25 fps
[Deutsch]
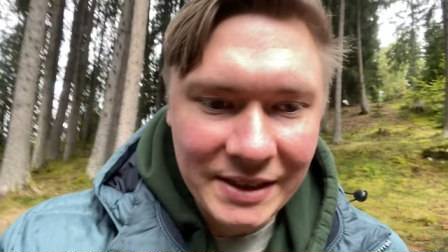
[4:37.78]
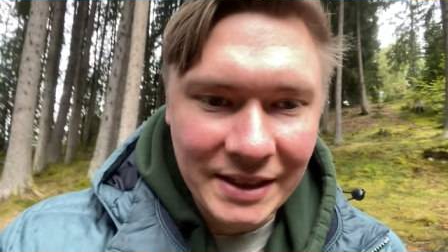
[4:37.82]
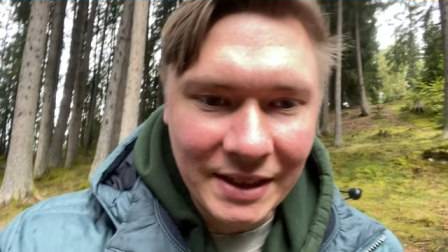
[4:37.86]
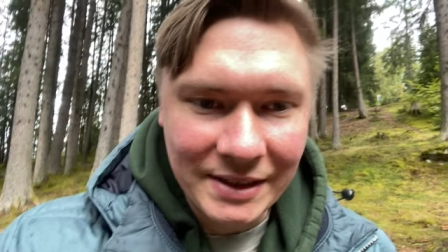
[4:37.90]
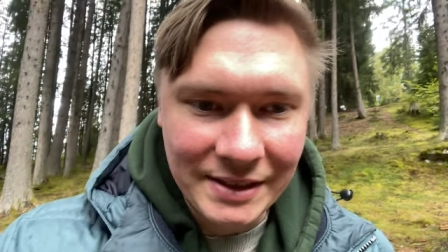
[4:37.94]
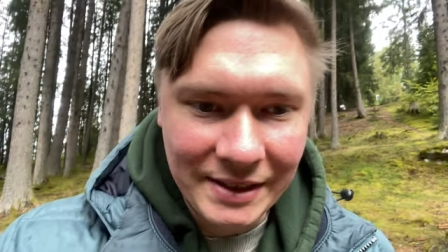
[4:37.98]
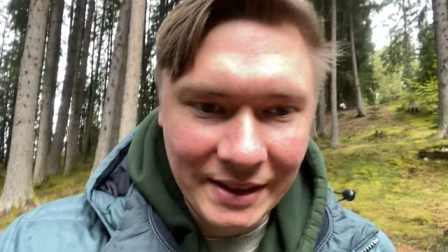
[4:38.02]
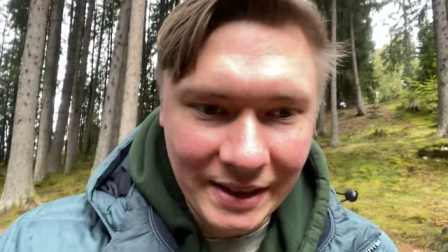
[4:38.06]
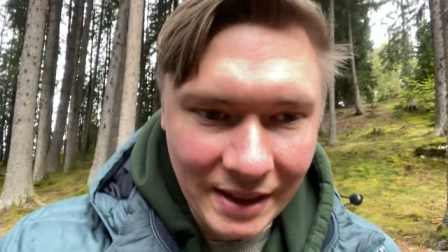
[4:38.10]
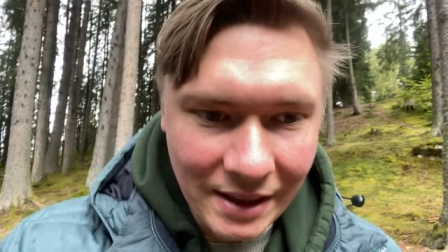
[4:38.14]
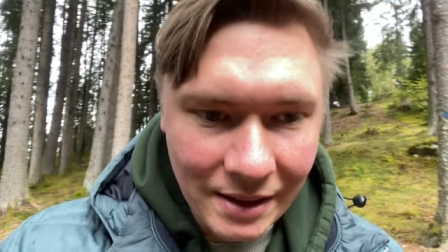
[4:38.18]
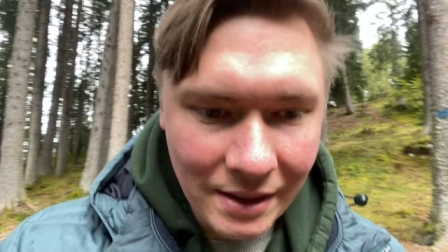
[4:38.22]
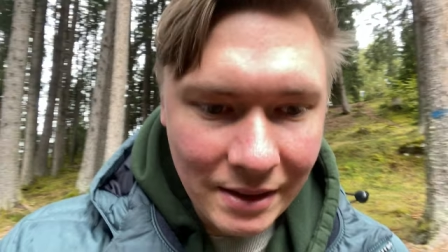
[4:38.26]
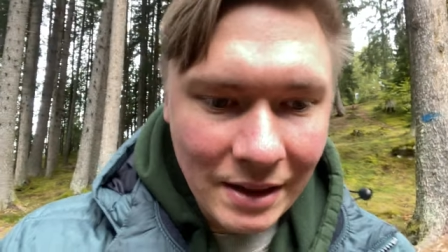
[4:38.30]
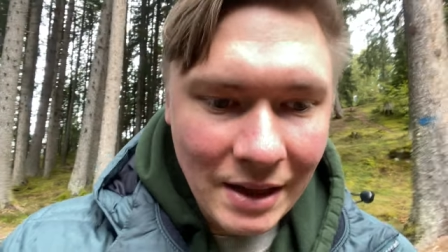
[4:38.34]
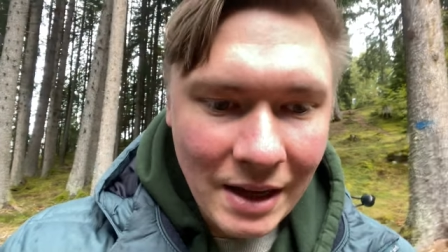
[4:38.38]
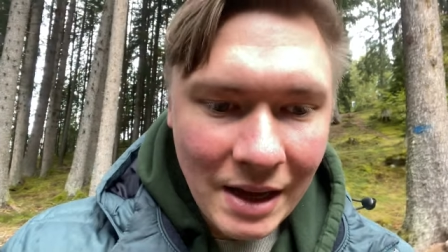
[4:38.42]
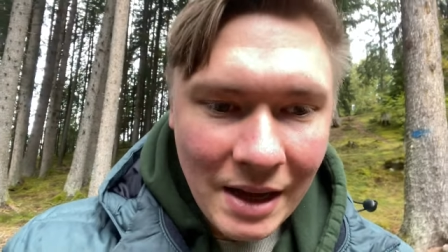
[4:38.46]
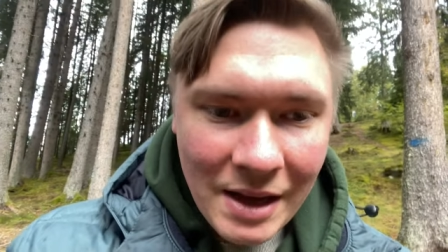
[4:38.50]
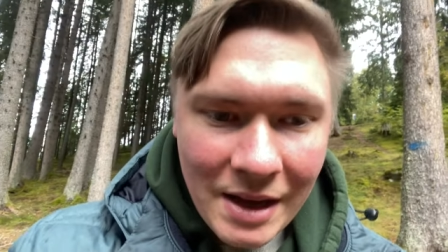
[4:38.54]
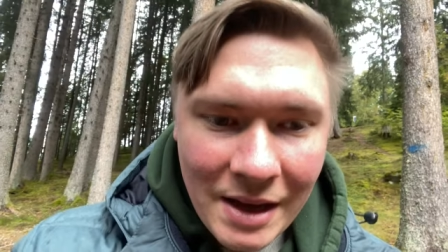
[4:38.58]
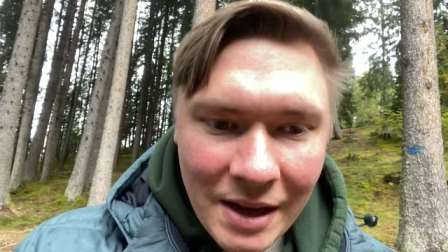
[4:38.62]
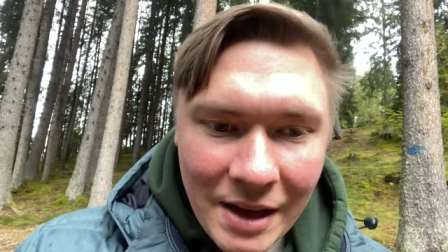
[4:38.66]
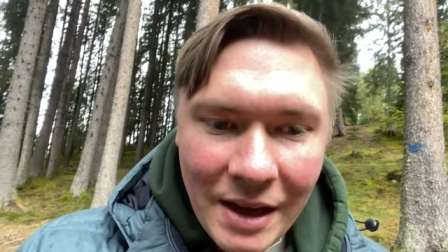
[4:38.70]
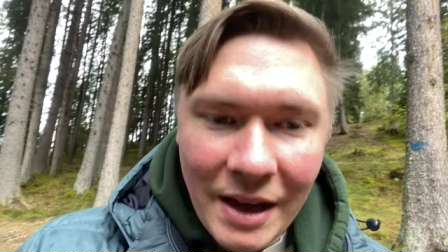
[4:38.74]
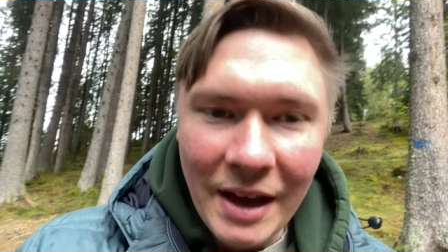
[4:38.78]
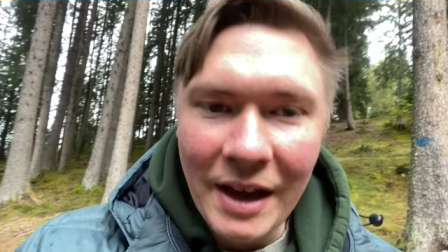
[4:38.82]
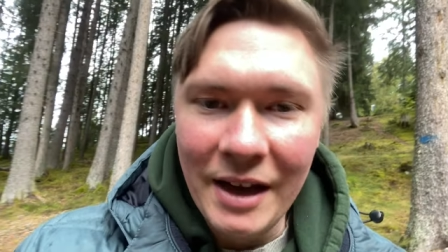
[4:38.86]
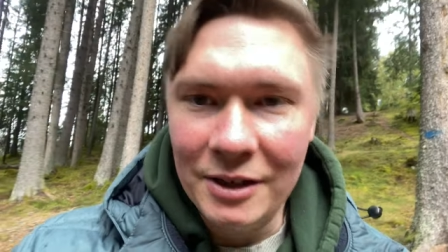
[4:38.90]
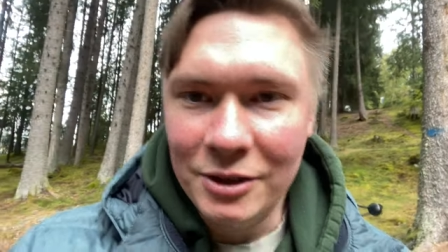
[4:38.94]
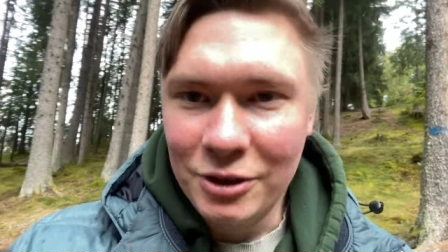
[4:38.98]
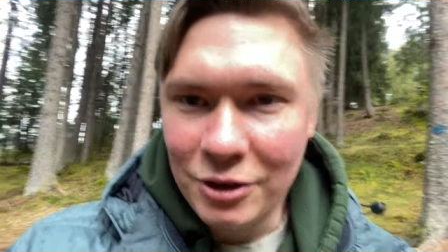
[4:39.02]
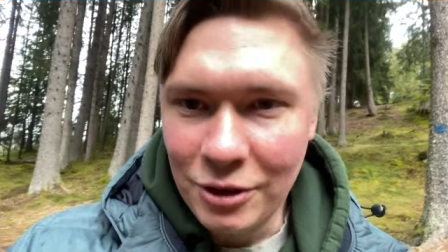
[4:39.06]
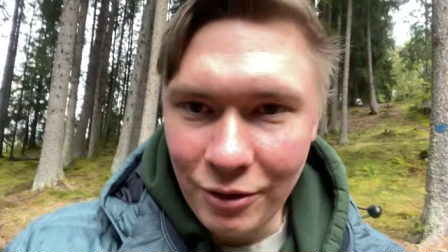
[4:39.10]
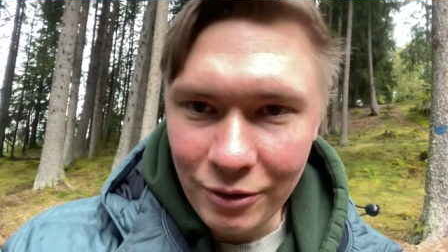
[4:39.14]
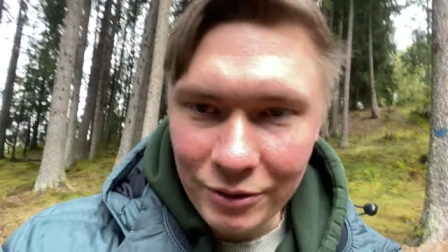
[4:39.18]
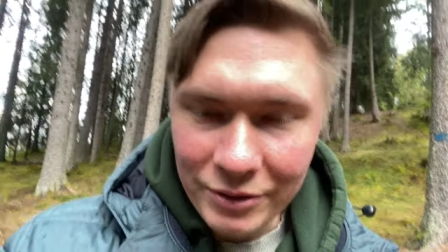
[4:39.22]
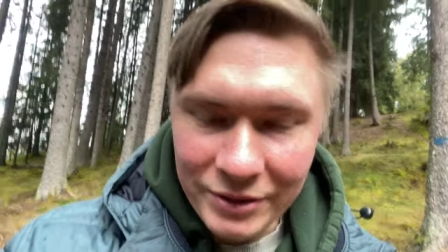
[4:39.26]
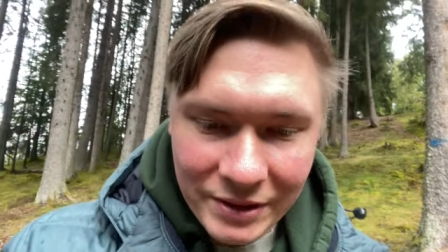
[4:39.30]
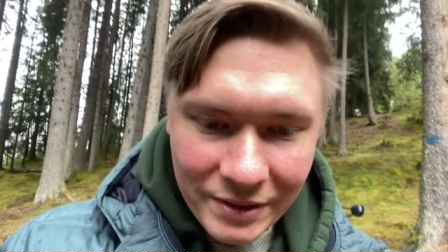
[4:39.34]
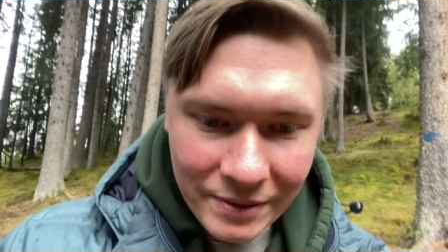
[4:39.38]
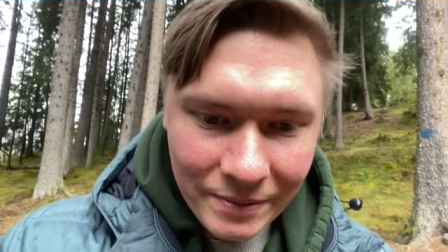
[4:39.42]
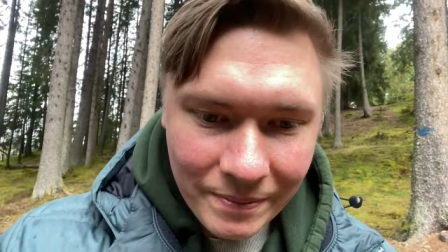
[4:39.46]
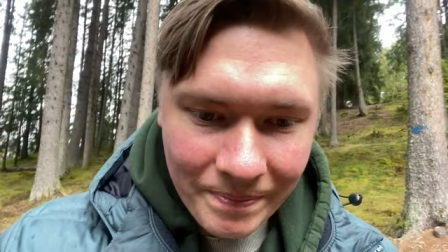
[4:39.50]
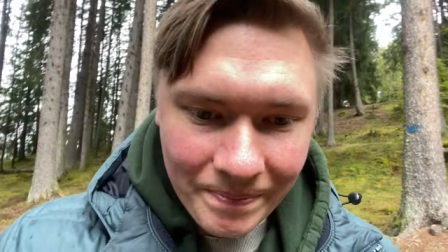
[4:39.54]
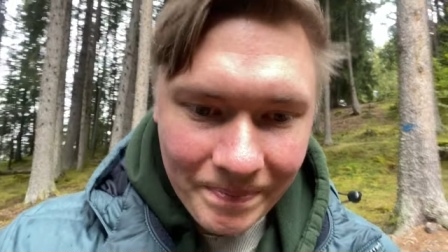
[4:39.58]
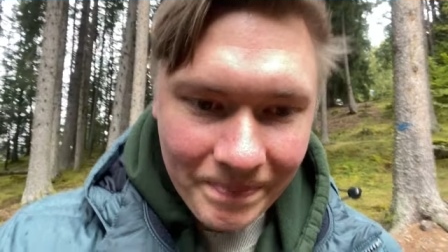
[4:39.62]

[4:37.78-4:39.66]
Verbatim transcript: ja sehr erschlossen.